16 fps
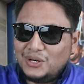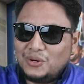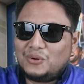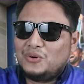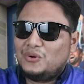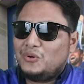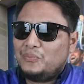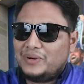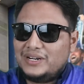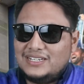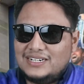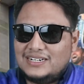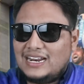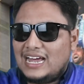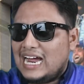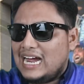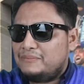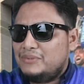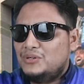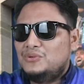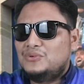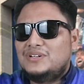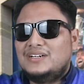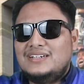ขึ้นลงลงไปเดินหาไป
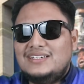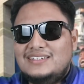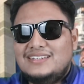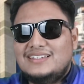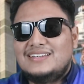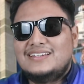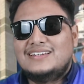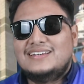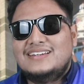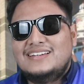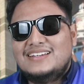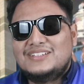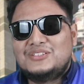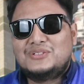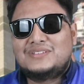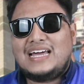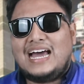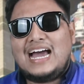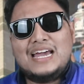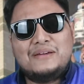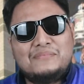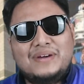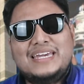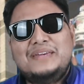ดูเฮ้ยสุดท้า
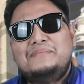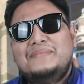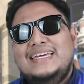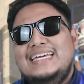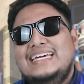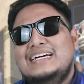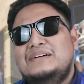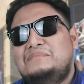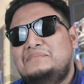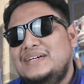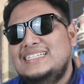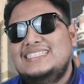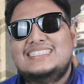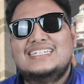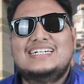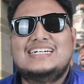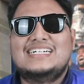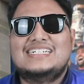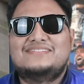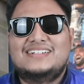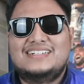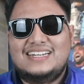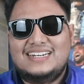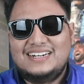ยไม่มีครับไม่เจอ
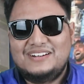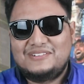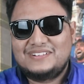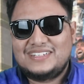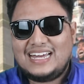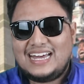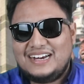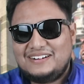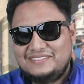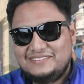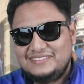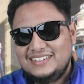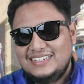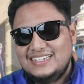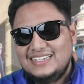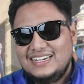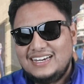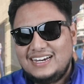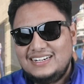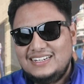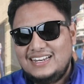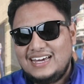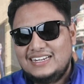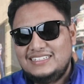วันนั้นรองเท้าอา
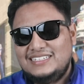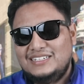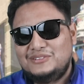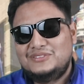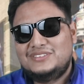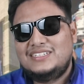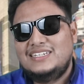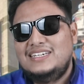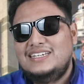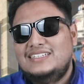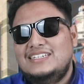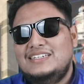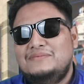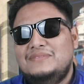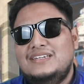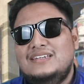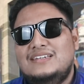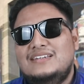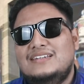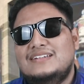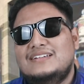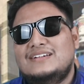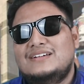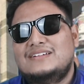ดิดาสเชลซีที่มีเจ
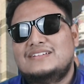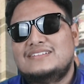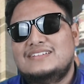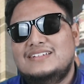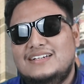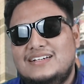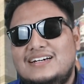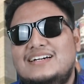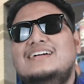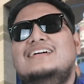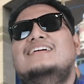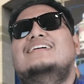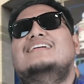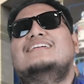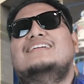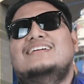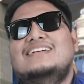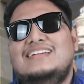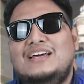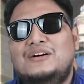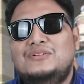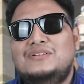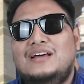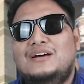อก็เอามาคืนเออ
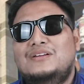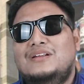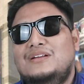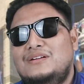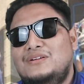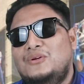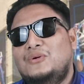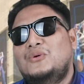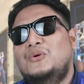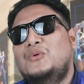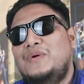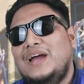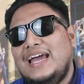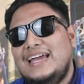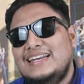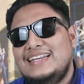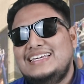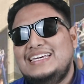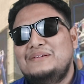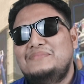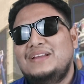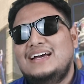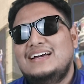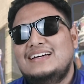เดี๋ยวเดี๋ยวเราลงรูปไปให้ในคลิ
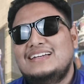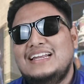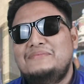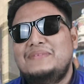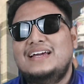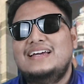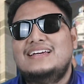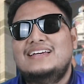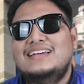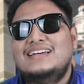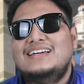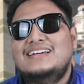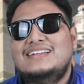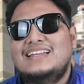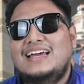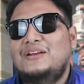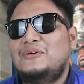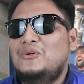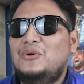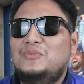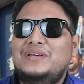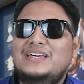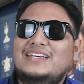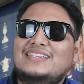ปนะได้ไหมไหนลง
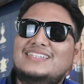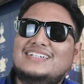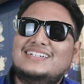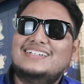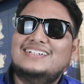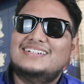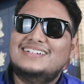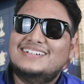รูปดิตึ้ง